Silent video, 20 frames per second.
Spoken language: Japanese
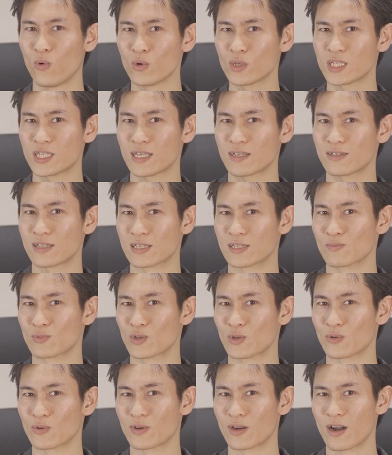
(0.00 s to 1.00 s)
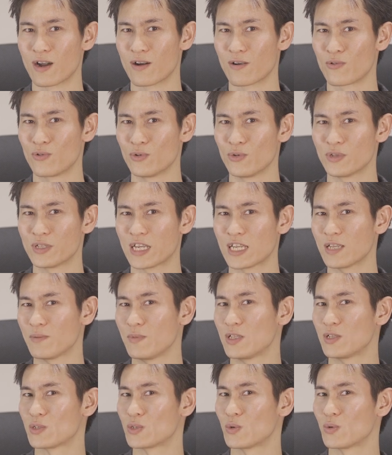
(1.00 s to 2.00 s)
うしなくて済むというか、この
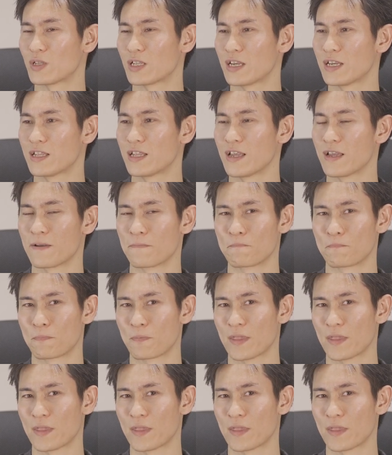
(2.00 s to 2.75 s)
斜めの状態で